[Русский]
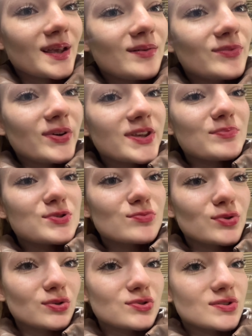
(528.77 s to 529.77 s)
Многие
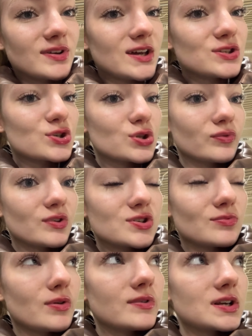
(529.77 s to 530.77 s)
почему-то удивляются, что в
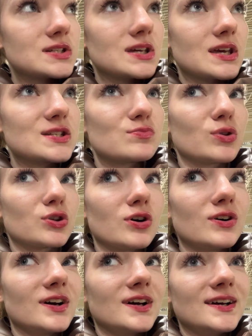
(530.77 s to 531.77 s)
Нижнем Новгороде есть метро.
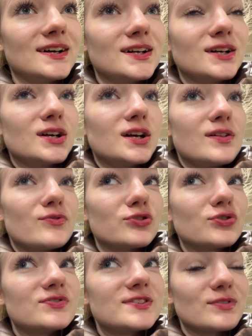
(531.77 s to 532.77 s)
Но
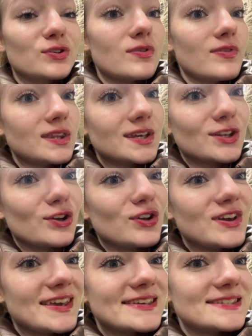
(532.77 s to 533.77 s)
тут всего две ветки, но она
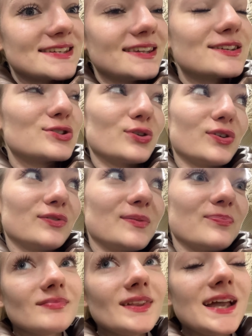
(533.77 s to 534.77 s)
есть, и это здорово.
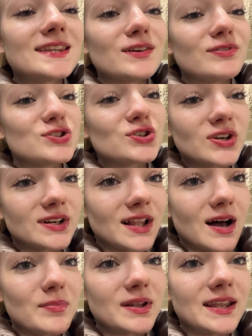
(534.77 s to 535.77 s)
Это видео
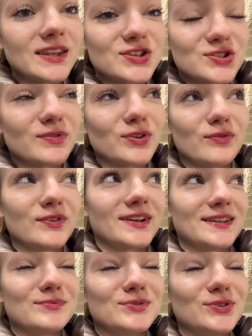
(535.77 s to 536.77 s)
реклама для Нижнего
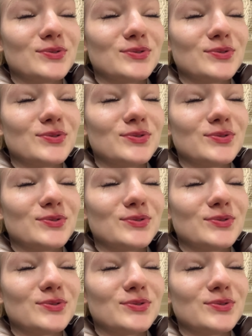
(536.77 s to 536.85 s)
Новгорода будет у